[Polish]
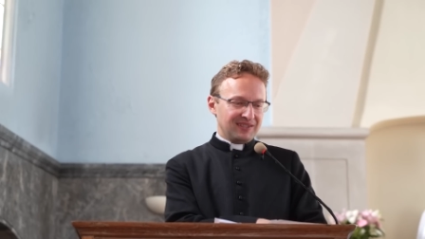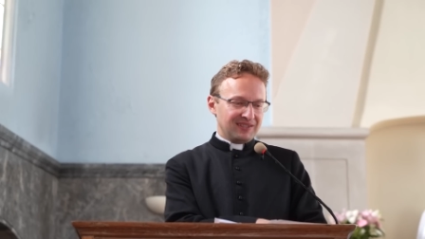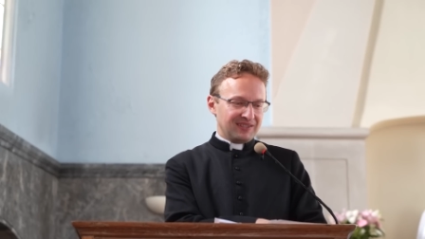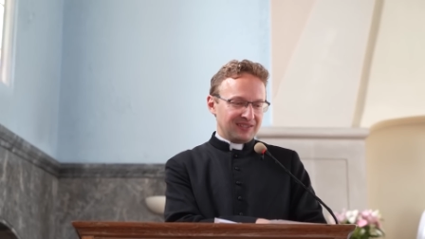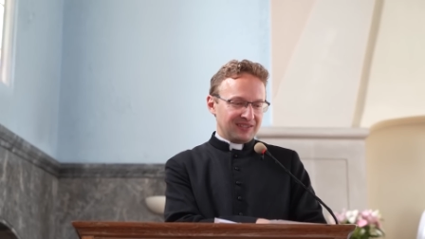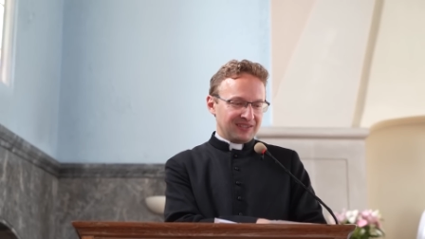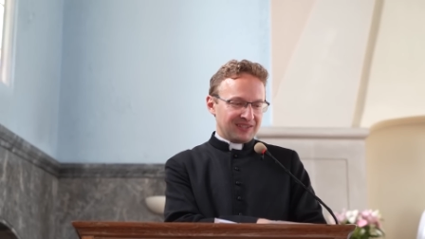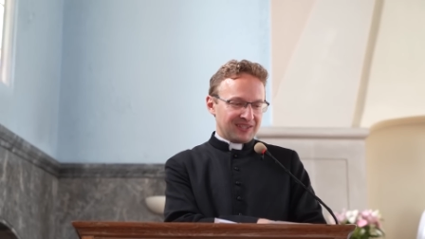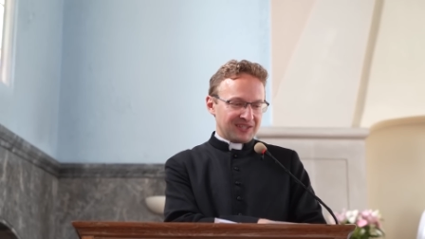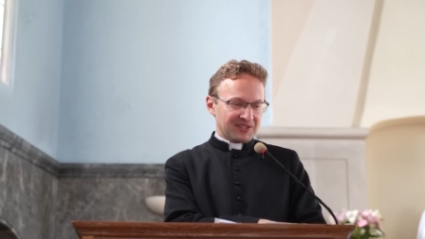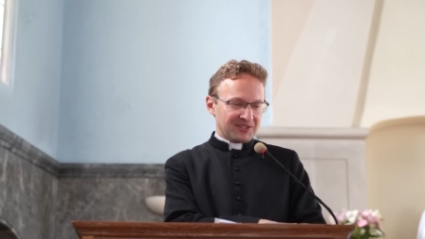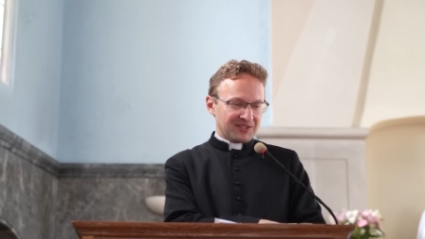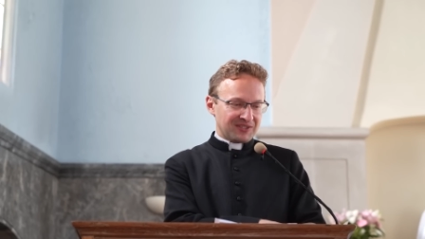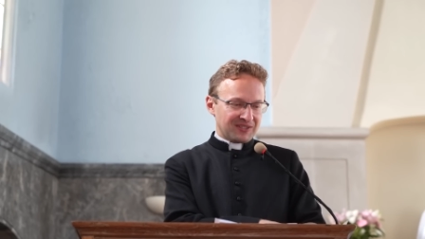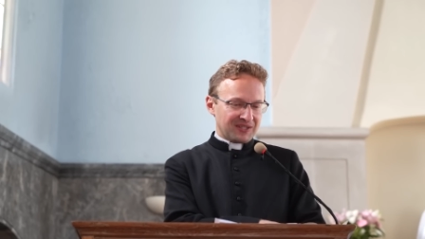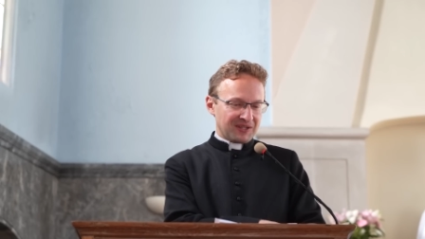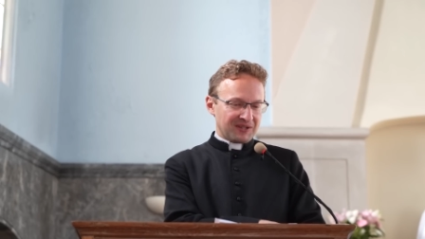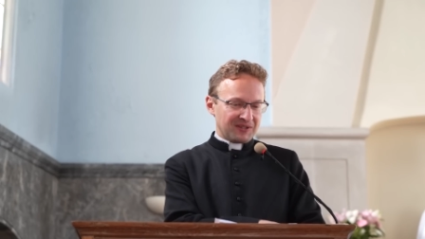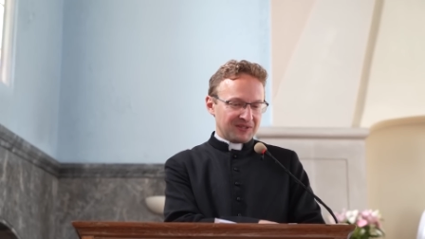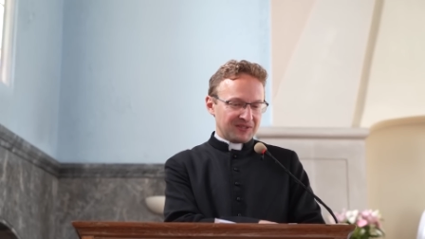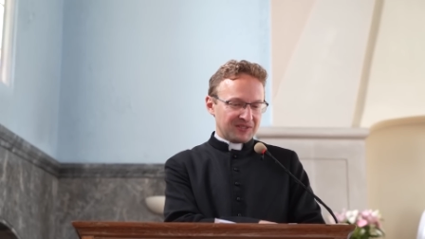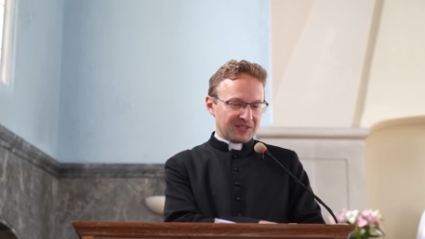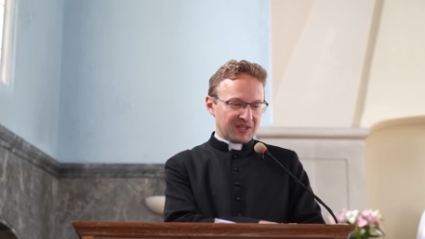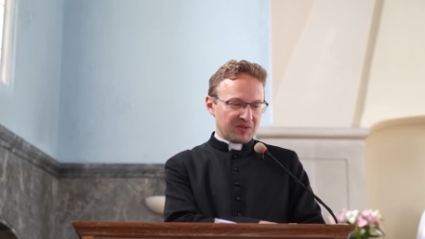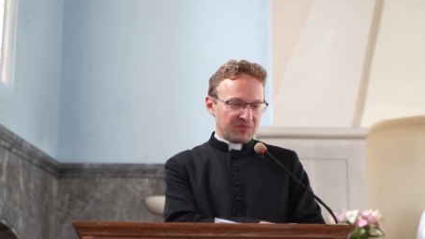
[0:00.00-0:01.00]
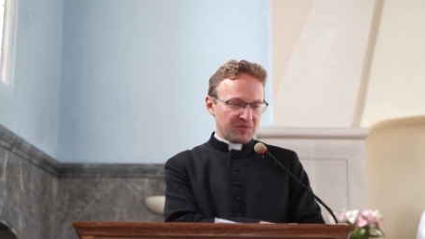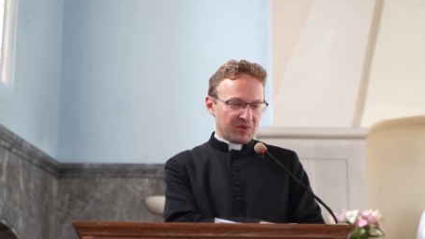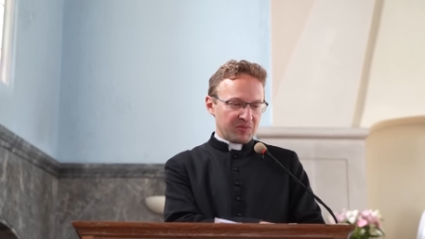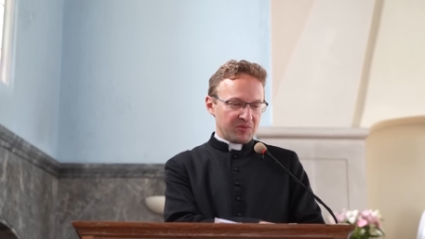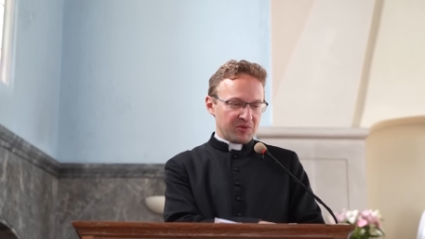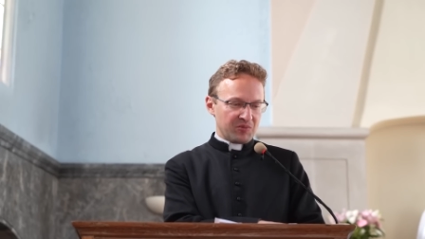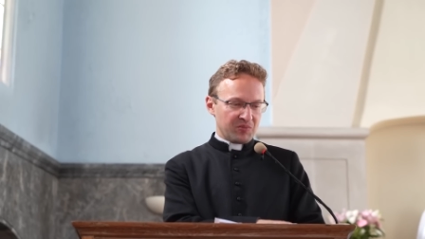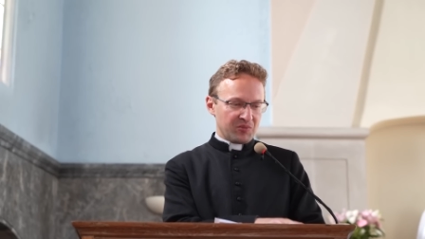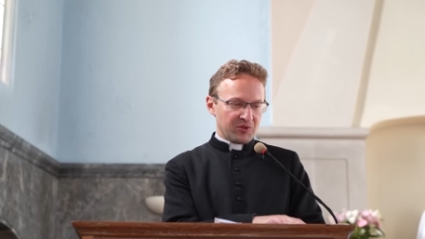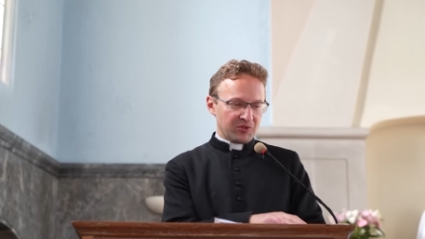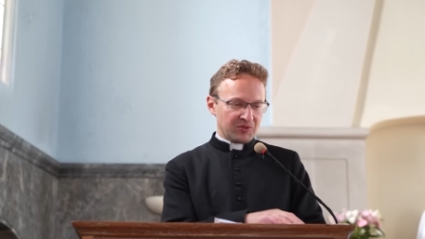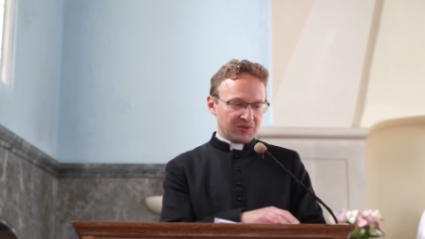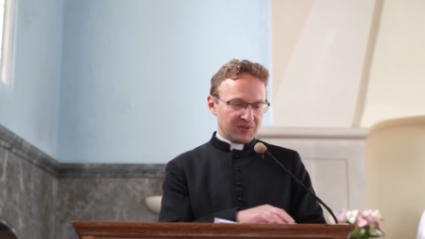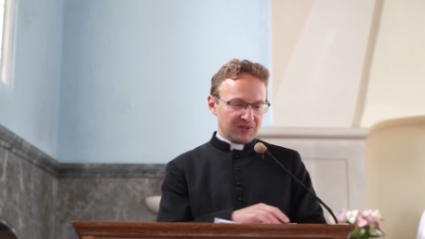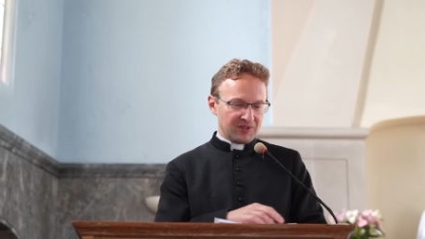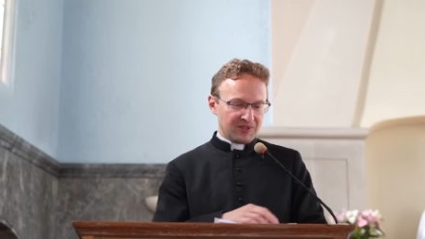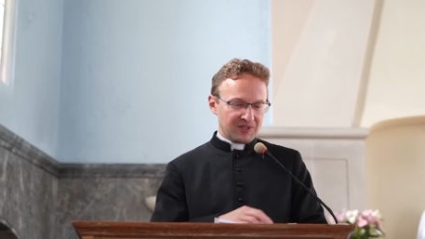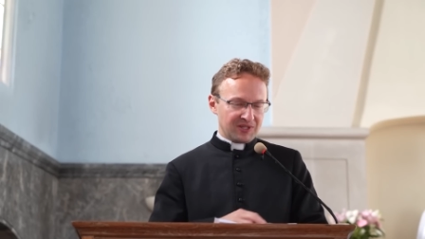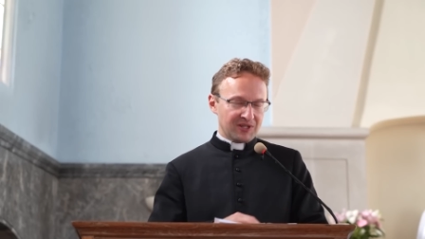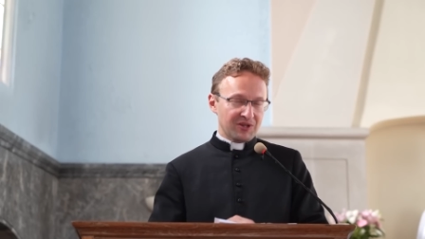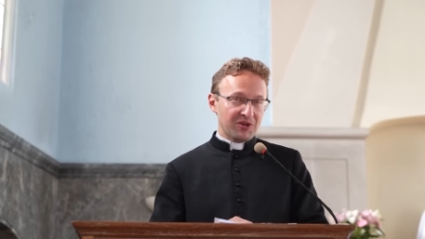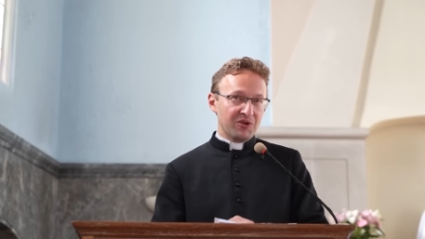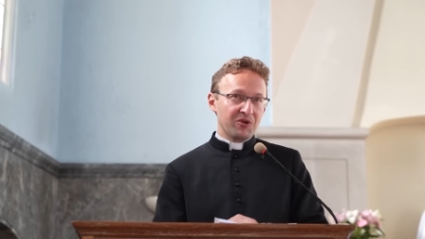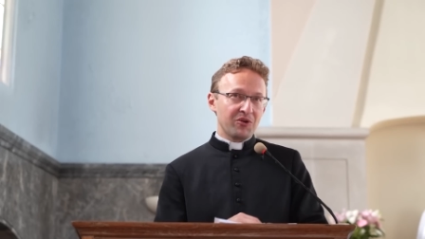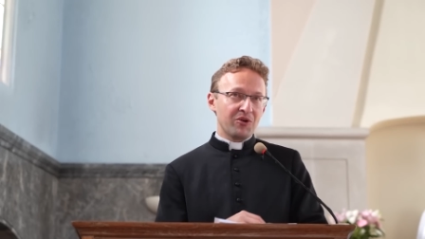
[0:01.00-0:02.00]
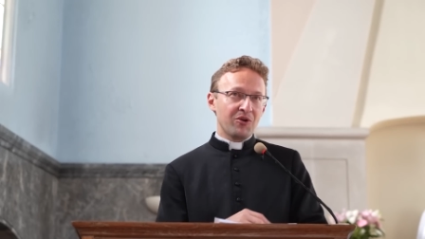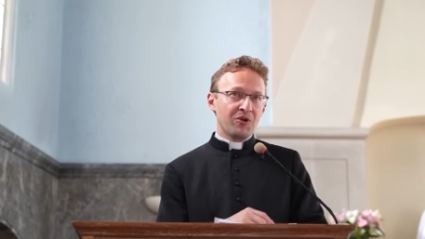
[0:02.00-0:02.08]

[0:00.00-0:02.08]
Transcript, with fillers: I też zachęcam, aby modlić się o